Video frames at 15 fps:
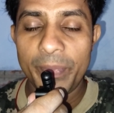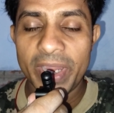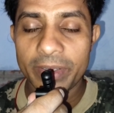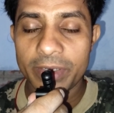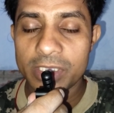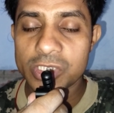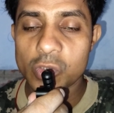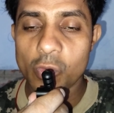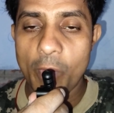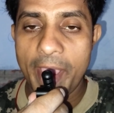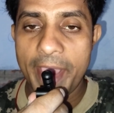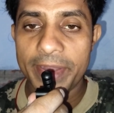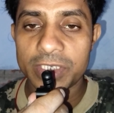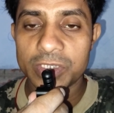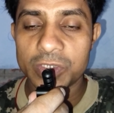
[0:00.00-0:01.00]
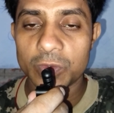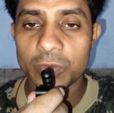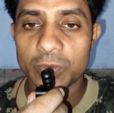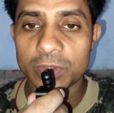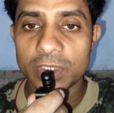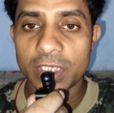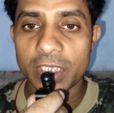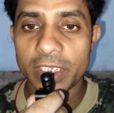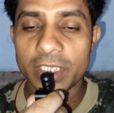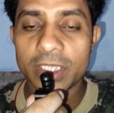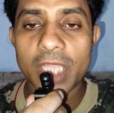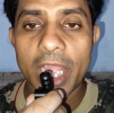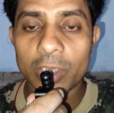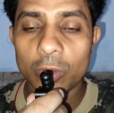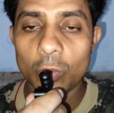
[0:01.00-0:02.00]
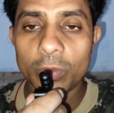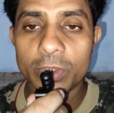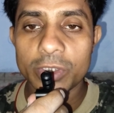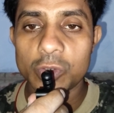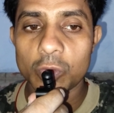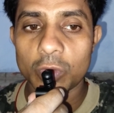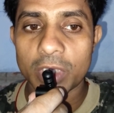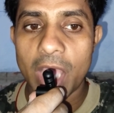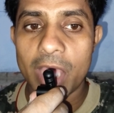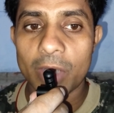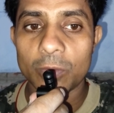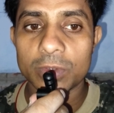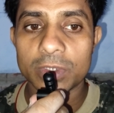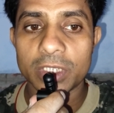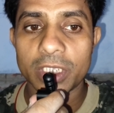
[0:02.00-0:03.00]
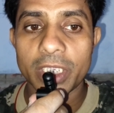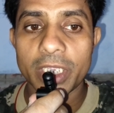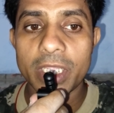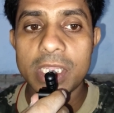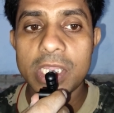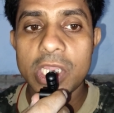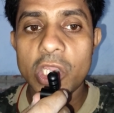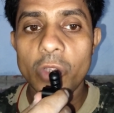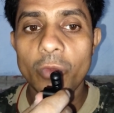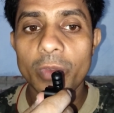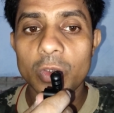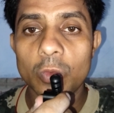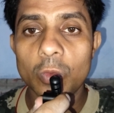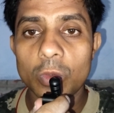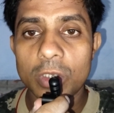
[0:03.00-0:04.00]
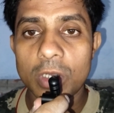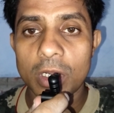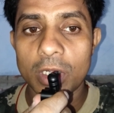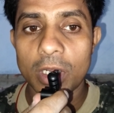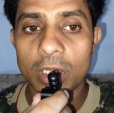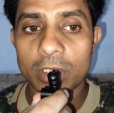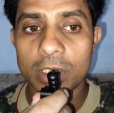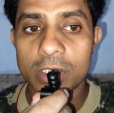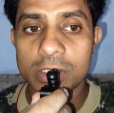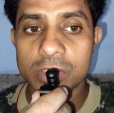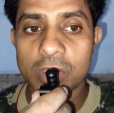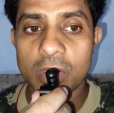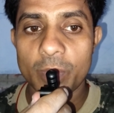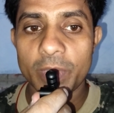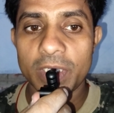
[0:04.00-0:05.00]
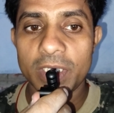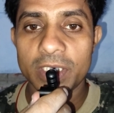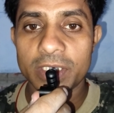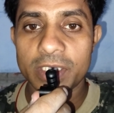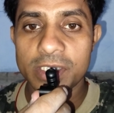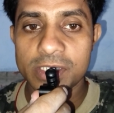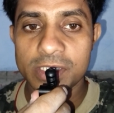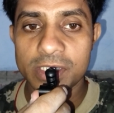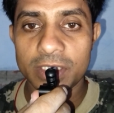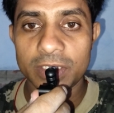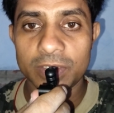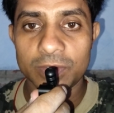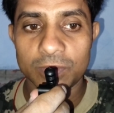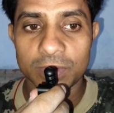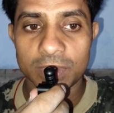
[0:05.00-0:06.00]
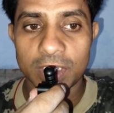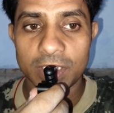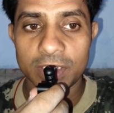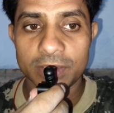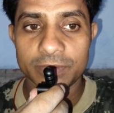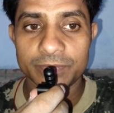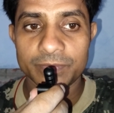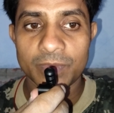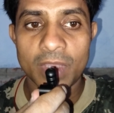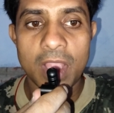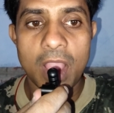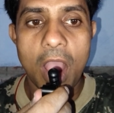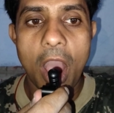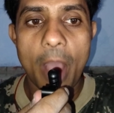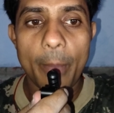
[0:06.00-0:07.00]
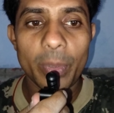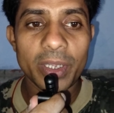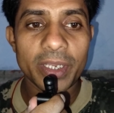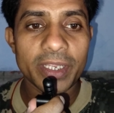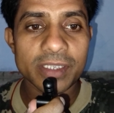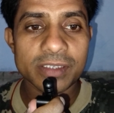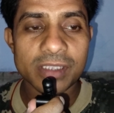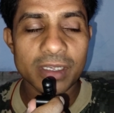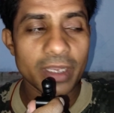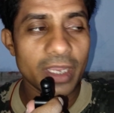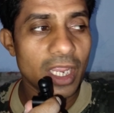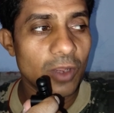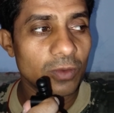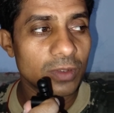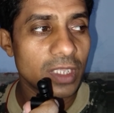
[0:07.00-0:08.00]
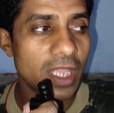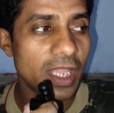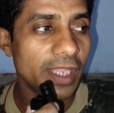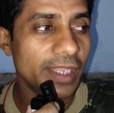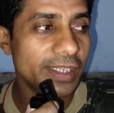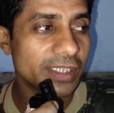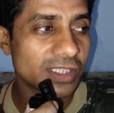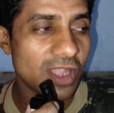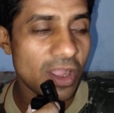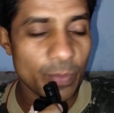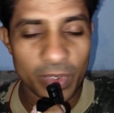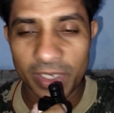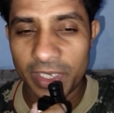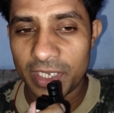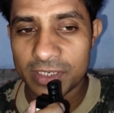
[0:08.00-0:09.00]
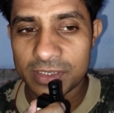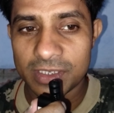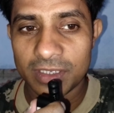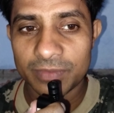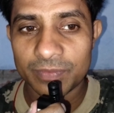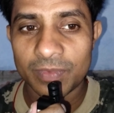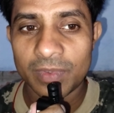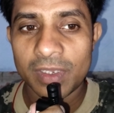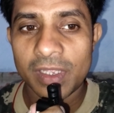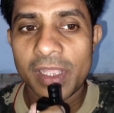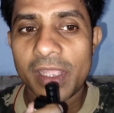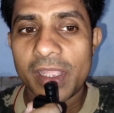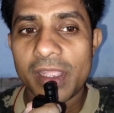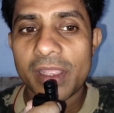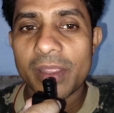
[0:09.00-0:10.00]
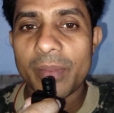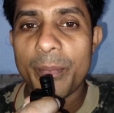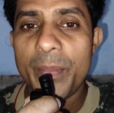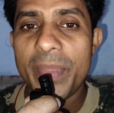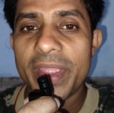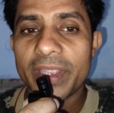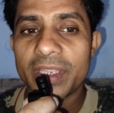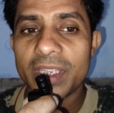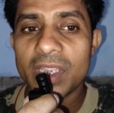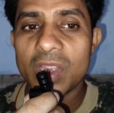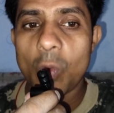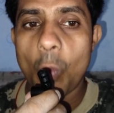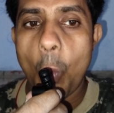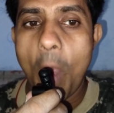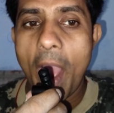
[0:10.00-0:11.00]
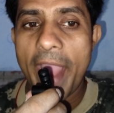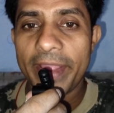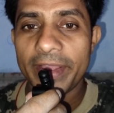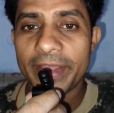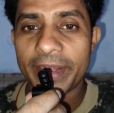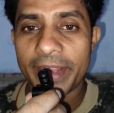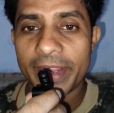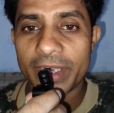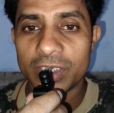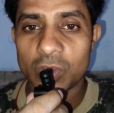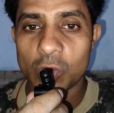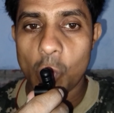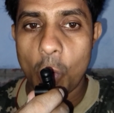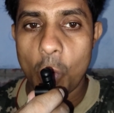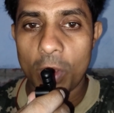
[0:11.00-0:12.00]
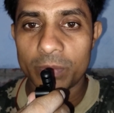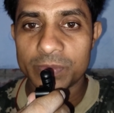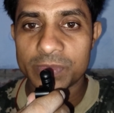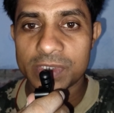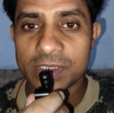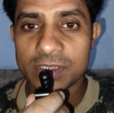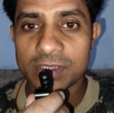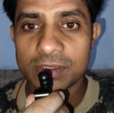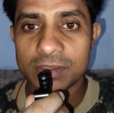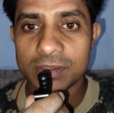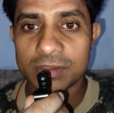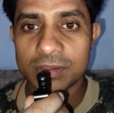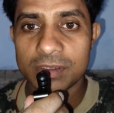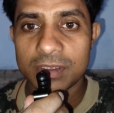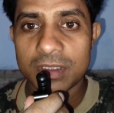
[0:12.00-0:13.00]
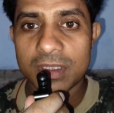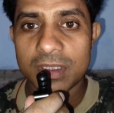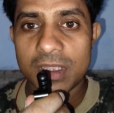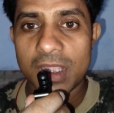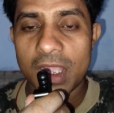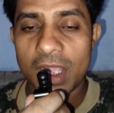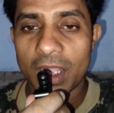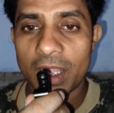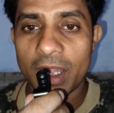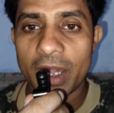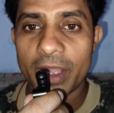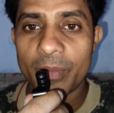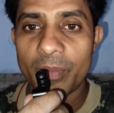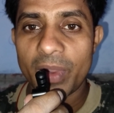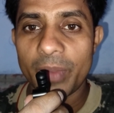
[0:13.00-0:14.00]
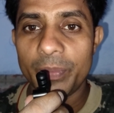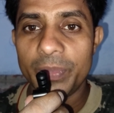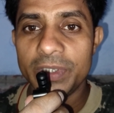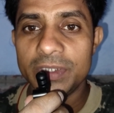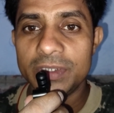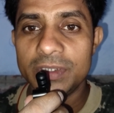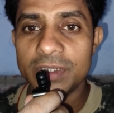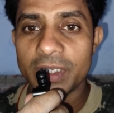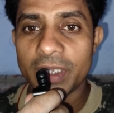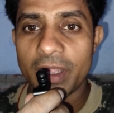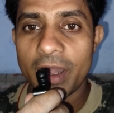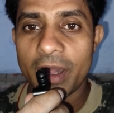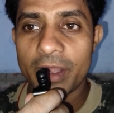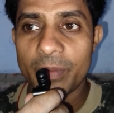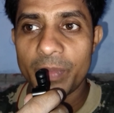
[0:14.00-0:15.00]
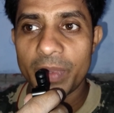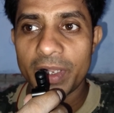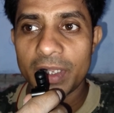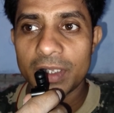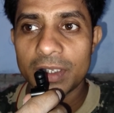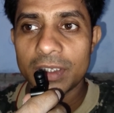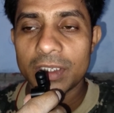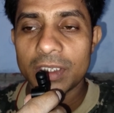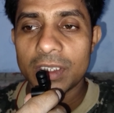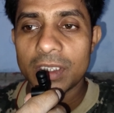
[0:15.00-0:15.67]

मेटल्स वायर जो होते हैं धातु के जो तार होते हैं वे गुड कंडक्टर्स ऑफ इलेक्ट्रिसिटी होता है अप्लीकेशन क्या होता है इसका अप्लीकेशन मेकिंग वायर एट होम्स घर में घर में